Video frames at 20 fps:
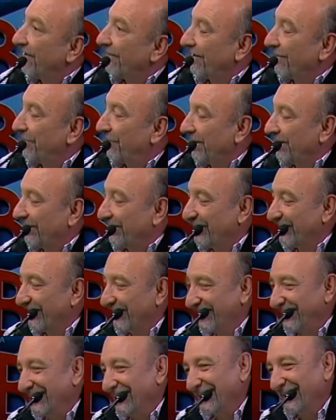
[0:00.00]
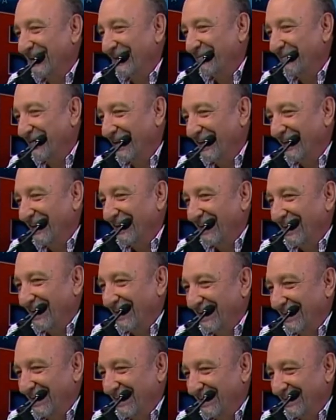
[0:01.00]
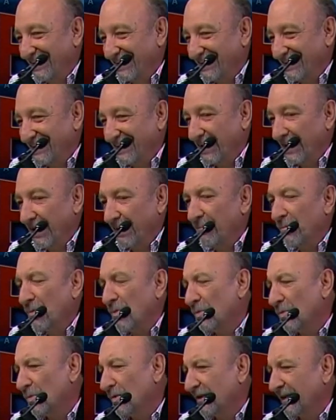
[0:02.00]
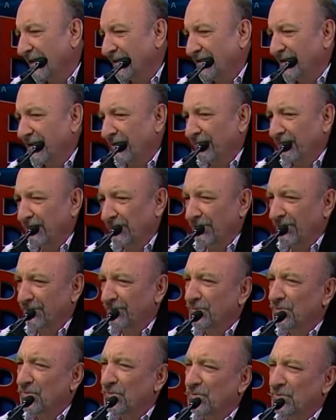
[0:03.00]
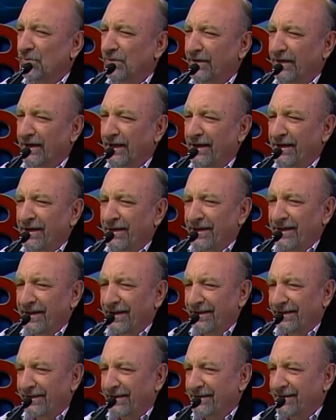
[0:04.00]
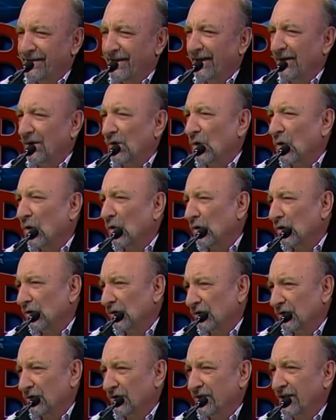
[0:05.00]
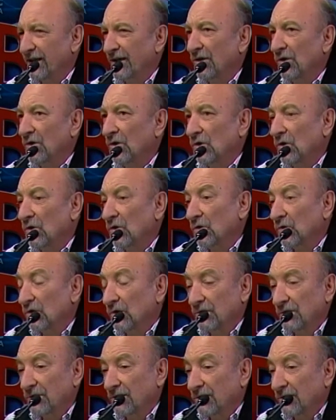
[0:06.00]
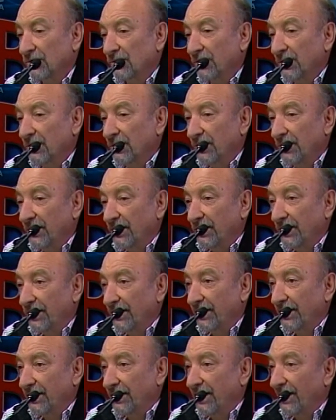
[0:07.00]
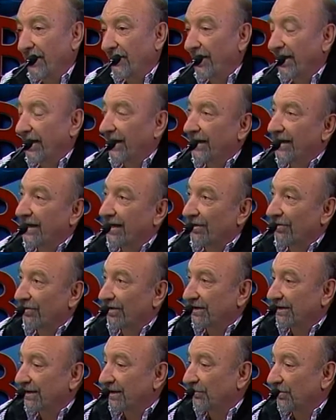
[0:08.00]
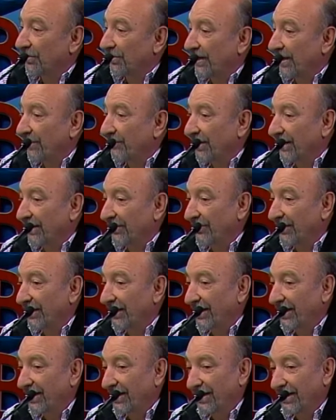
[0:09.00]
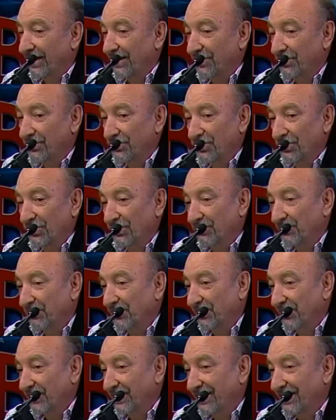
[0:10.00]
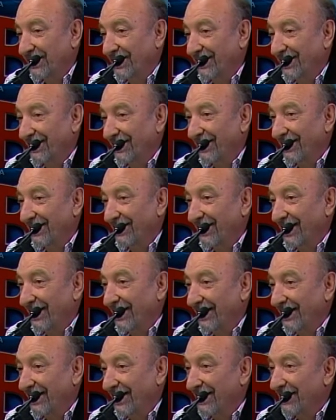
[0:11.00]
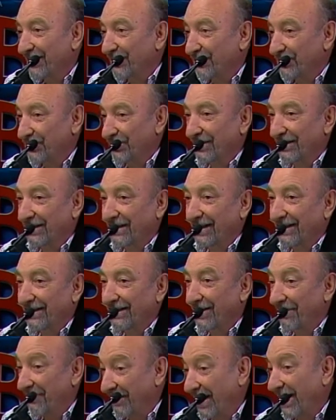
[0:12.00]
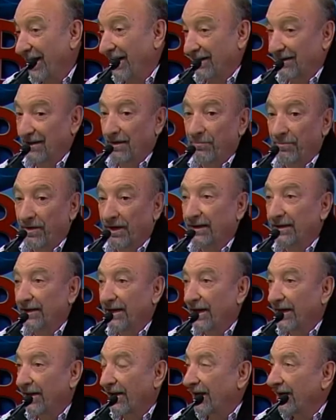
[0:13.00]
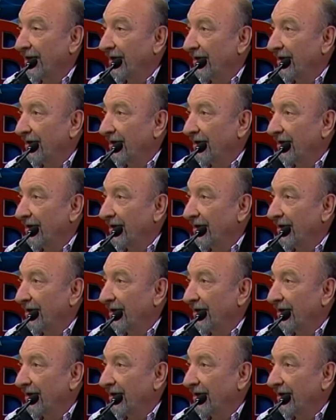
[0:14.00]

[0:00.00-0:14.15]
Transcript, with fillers: respecto a este tema, este, si las multas, si la fotomulta, este, si el costo, si el no costo. Y la verdad que creo que estamos cambiando el eje de la discusión, porque la, discusión debiera estar planteada